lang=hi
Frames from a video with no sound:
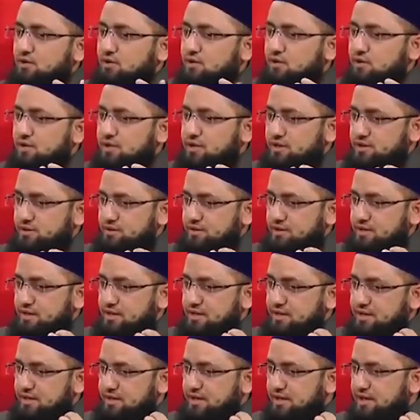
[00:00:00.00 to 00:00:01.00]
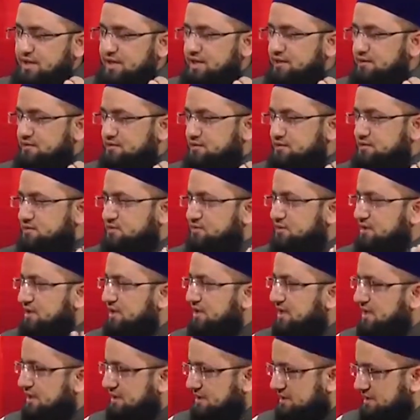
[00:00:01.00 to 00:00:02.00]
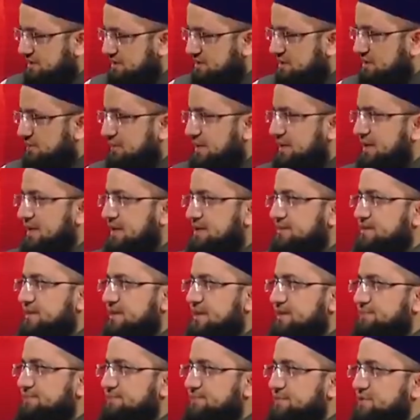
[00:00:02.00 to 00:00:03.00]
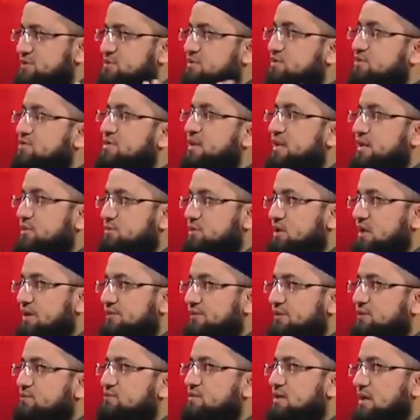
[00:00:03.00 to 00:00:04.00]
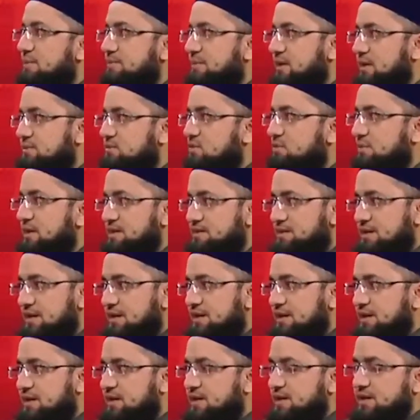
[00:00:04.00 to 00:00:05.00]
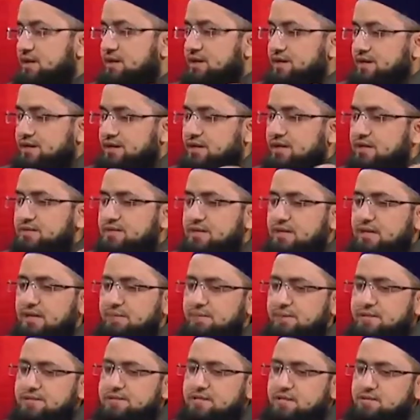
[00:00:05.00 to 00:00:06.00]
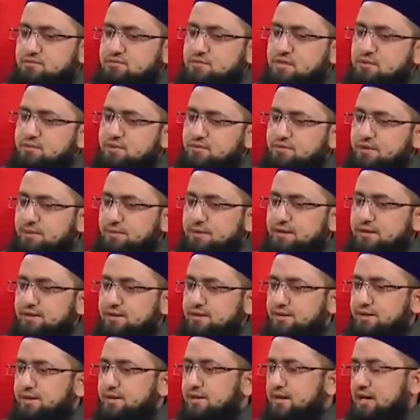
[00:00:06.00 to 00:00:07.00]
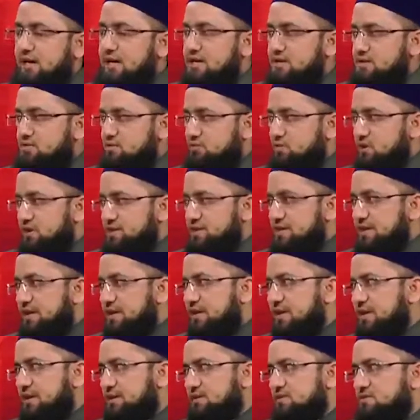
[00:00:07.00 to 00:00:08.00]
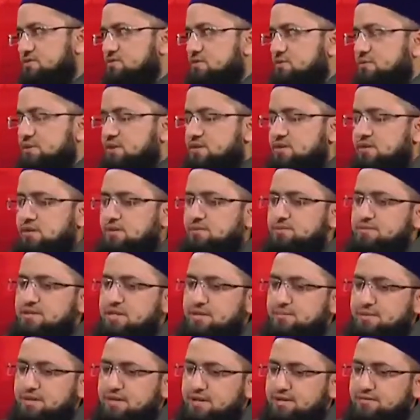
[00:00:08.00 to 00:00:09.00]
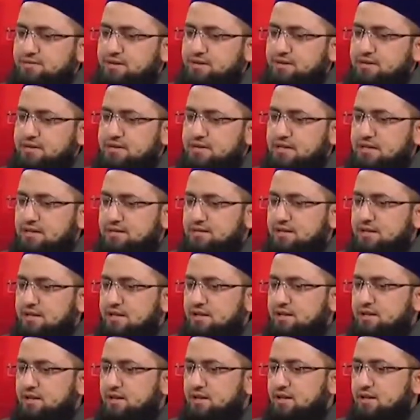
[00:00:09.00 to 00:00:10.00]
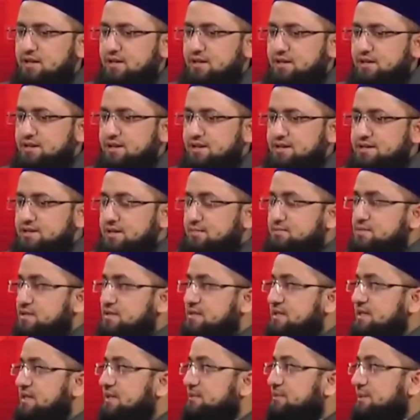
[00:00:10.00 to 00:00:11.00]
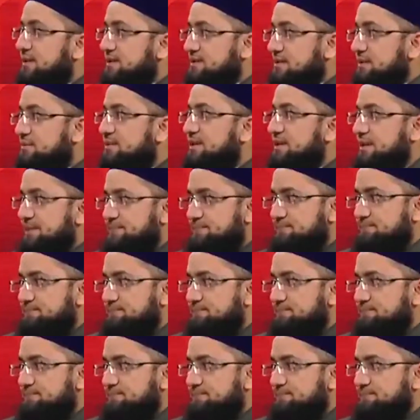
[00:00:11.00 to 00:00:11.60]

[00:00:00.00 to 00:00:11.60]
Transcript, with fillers: और इनके जो दीगर इस्तेमाल हैं जो रोज़े के मुनाफी उनसे अपने आप को बाज रखे यहाँ तक आप अली साधु साहब ने फरमाया यानी आज जो माशरे की जो हमें रमज़ान में कैफियत नज़र आती है कि सबसे ज़्यादा बेसब्री